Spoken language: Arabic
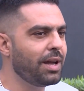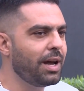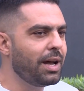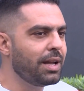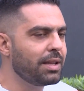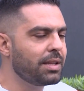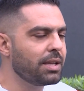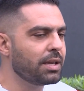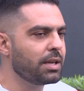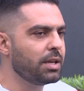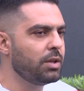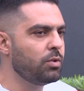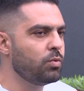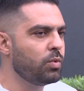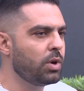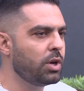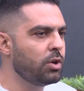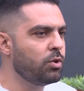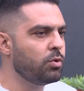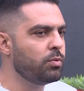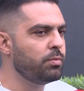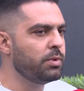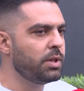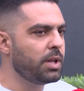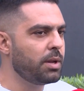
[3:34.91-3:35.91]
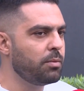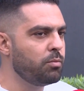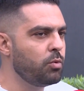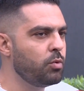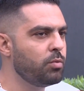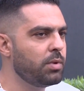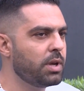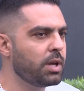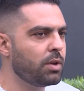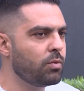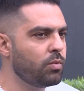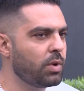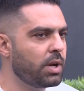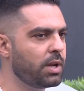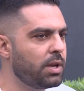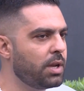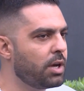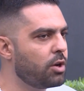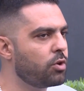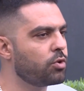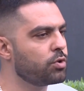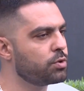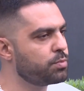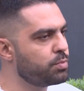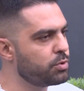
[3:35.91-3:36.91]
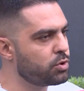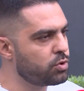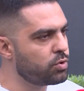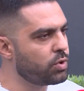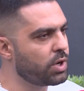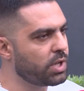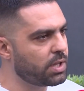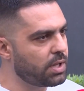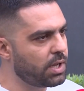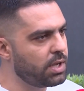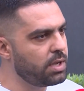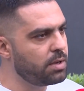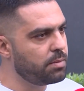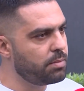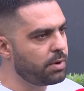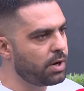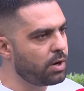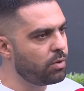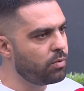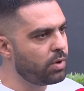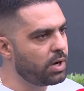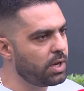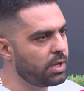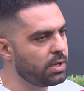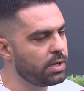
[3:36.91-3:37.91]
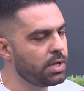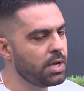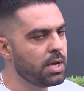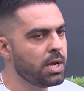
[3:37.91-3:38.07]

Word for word: أعتقد وأنه من الممكن وأن نخرج بصورة طيبة أولا